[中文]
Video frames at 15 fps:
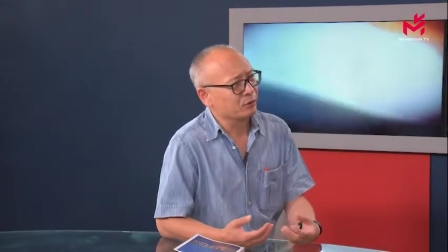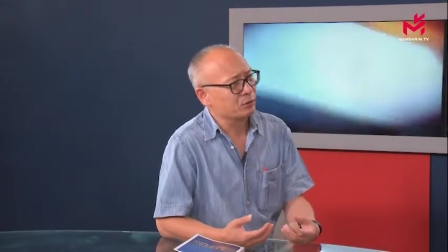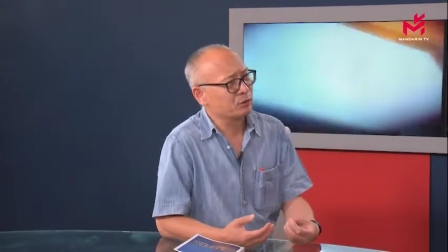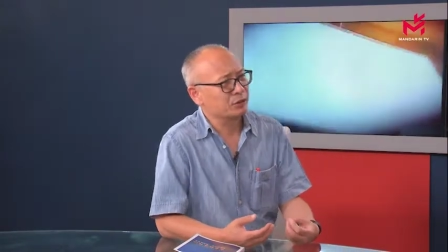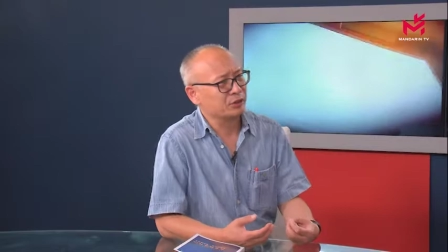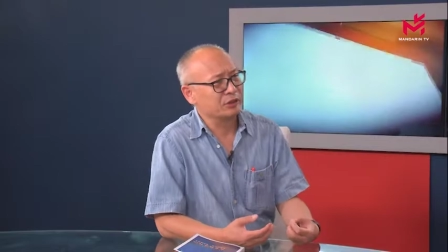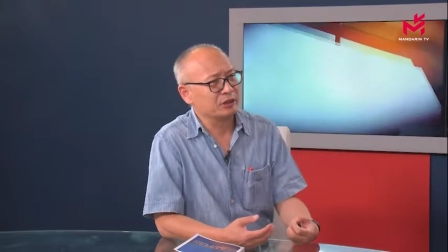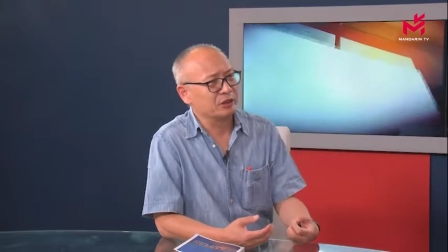就
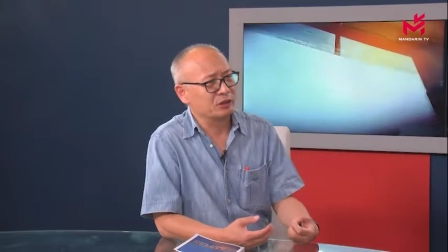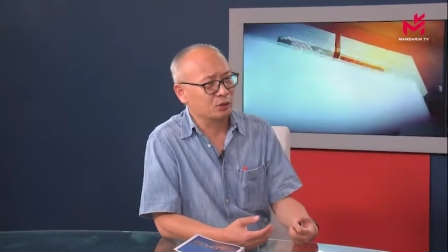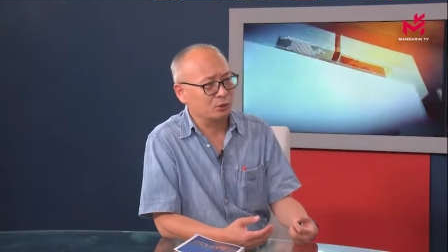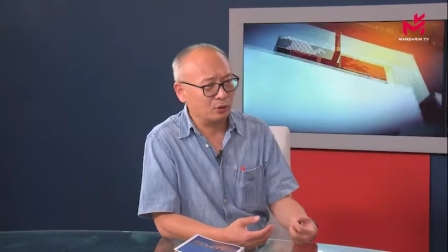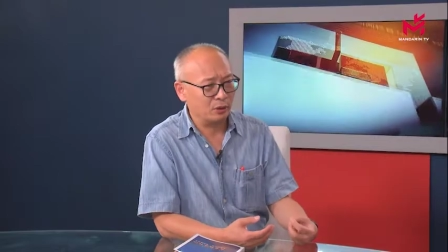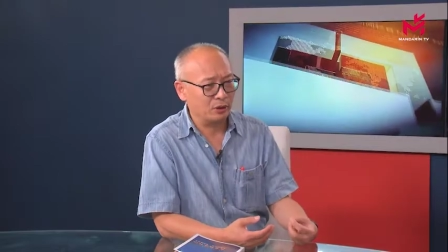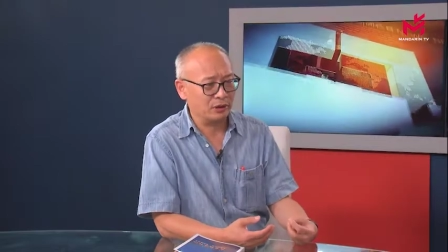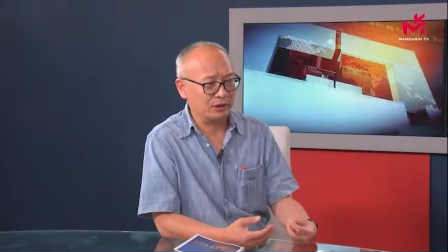是你你
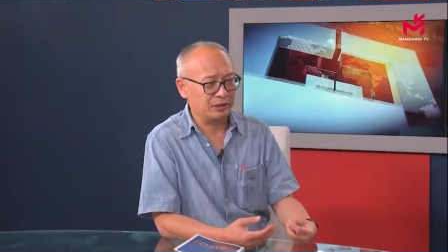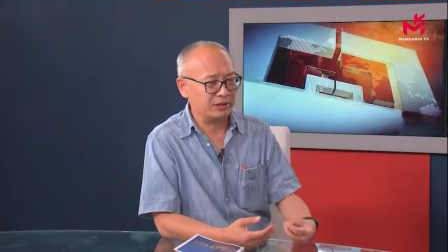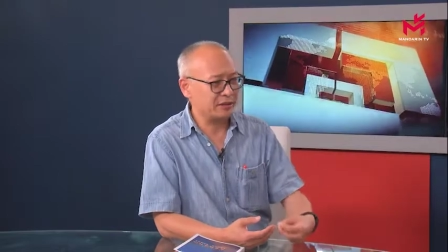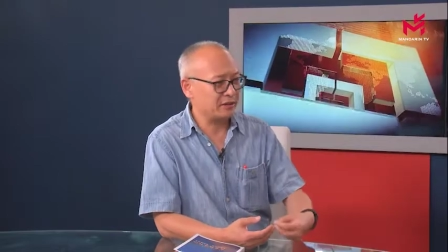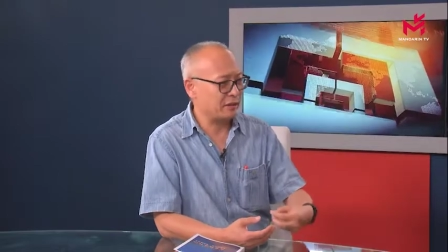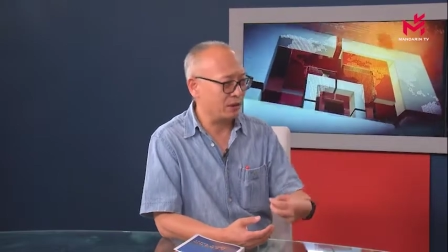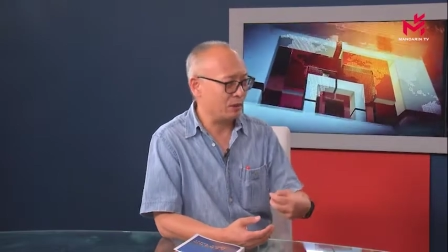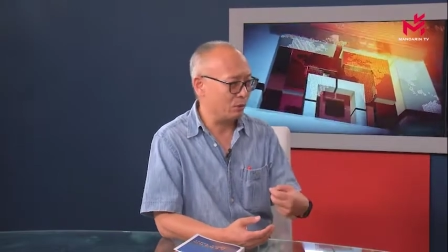说现
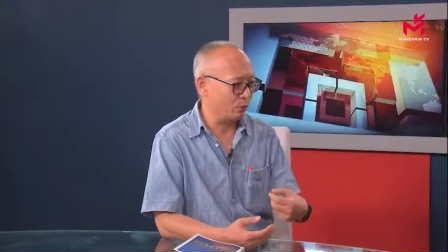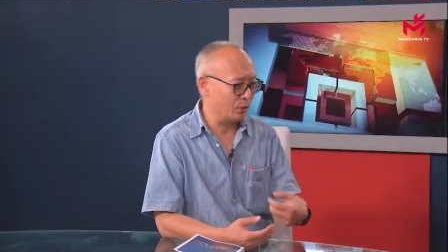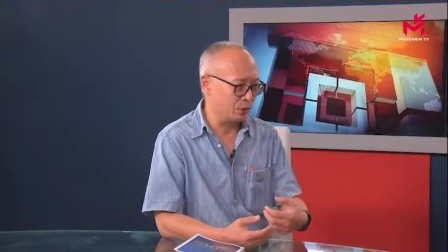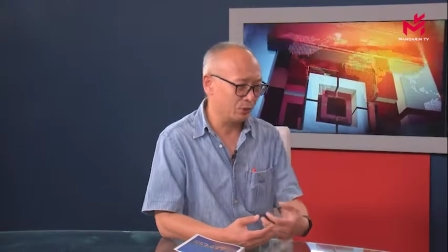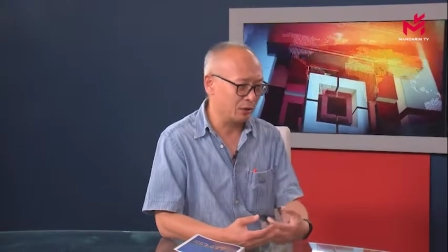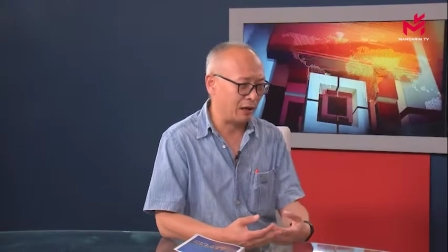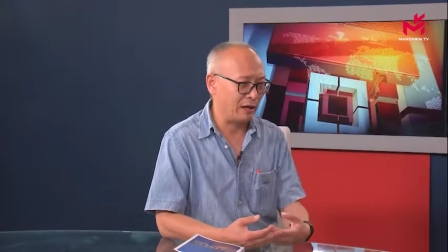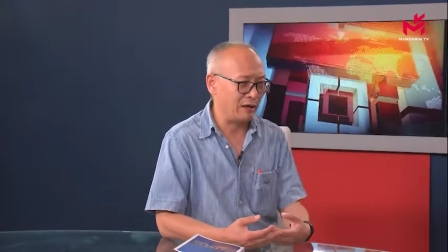在回
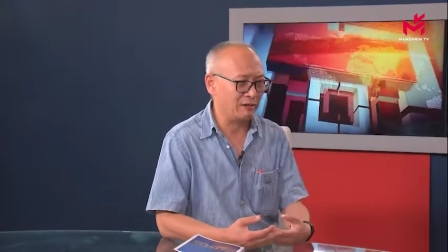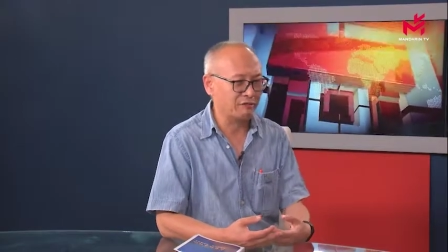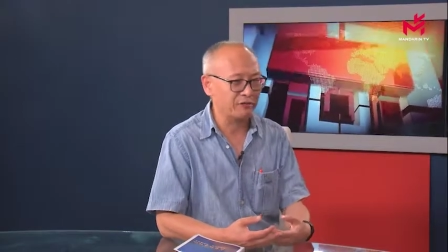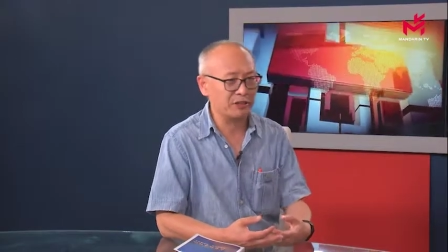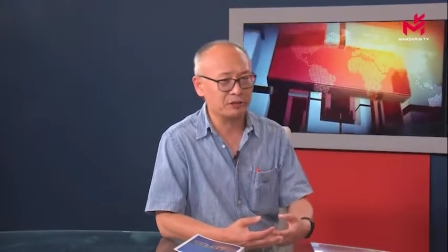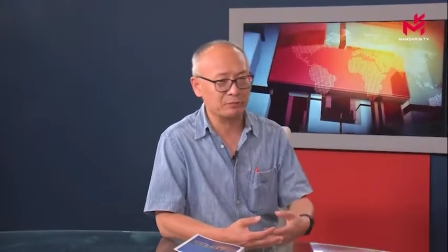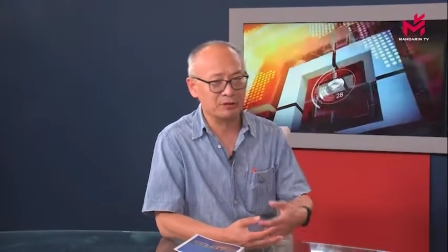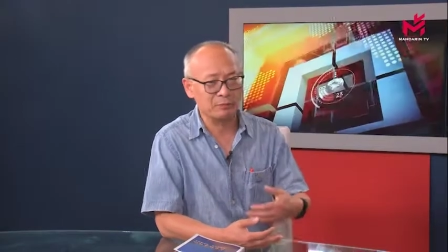头看，为
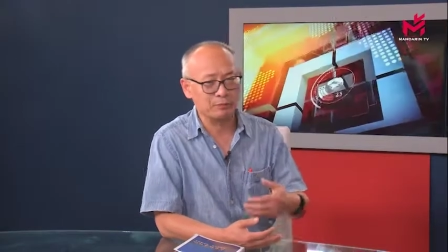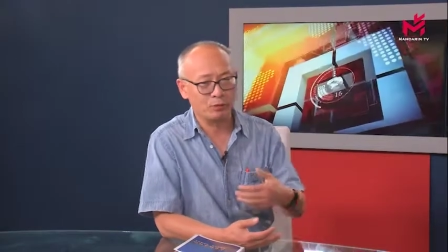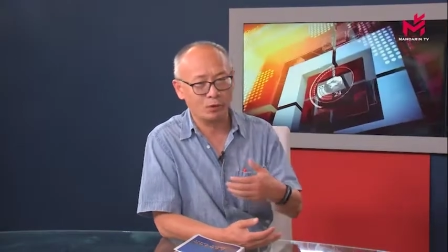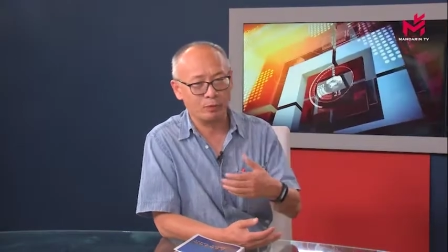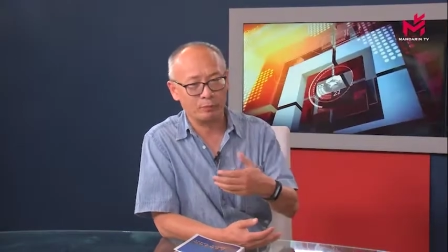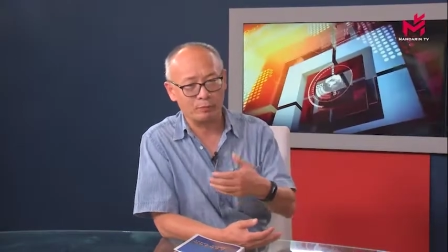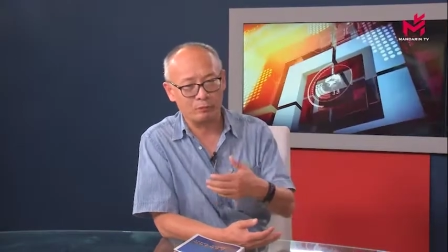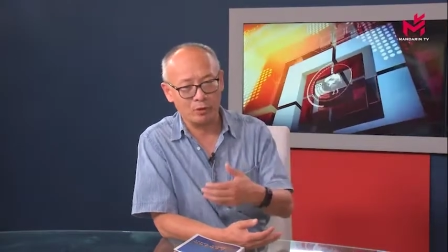什么没
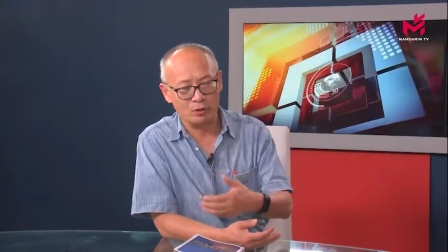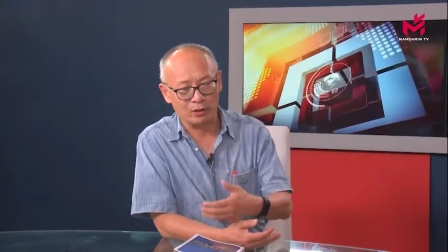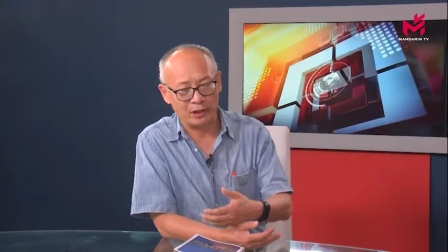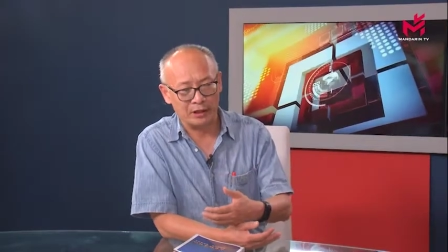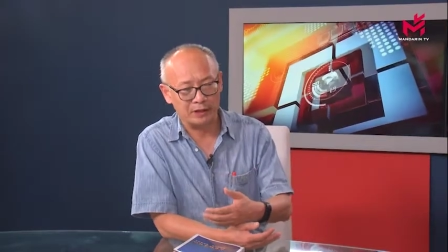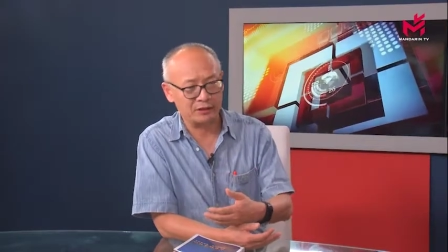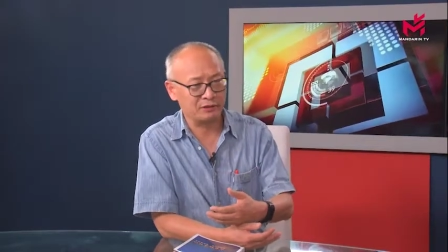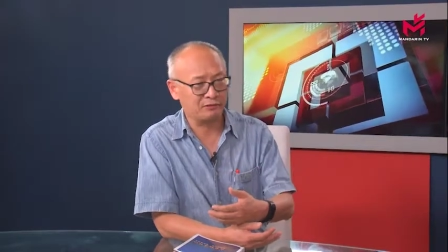有没有
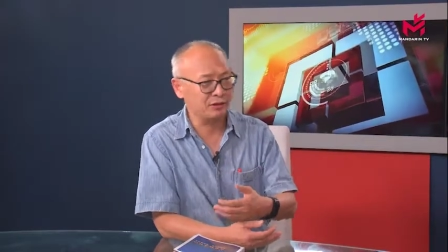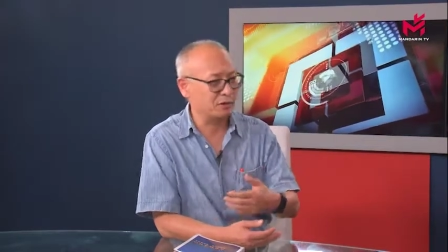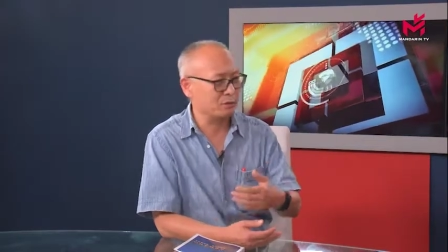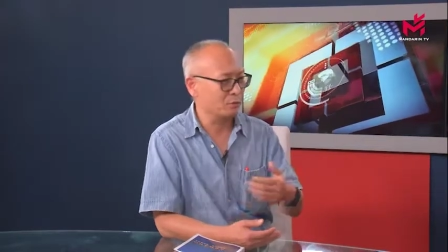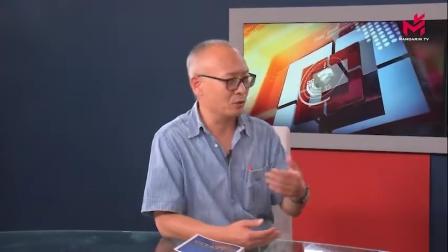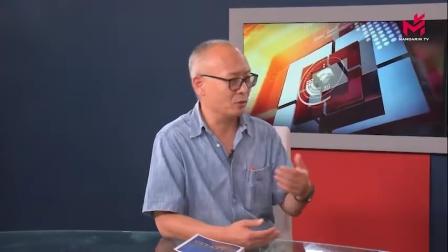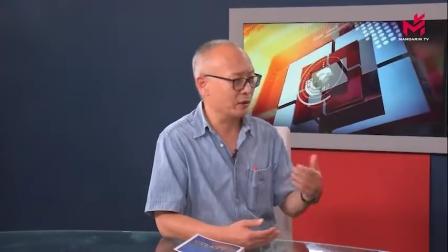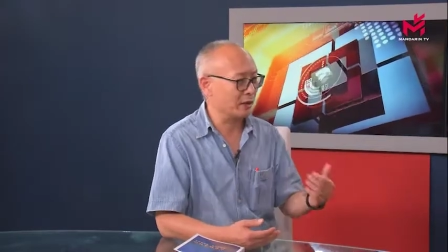干这，为什么
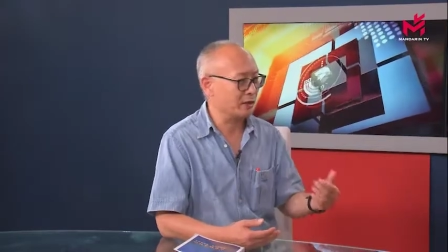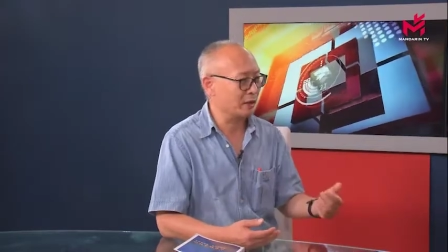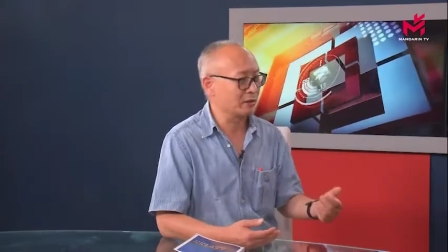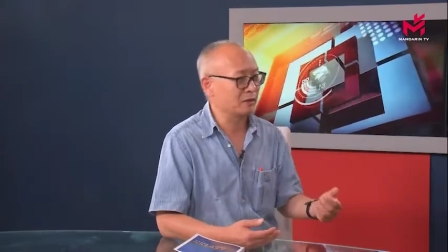没有干那？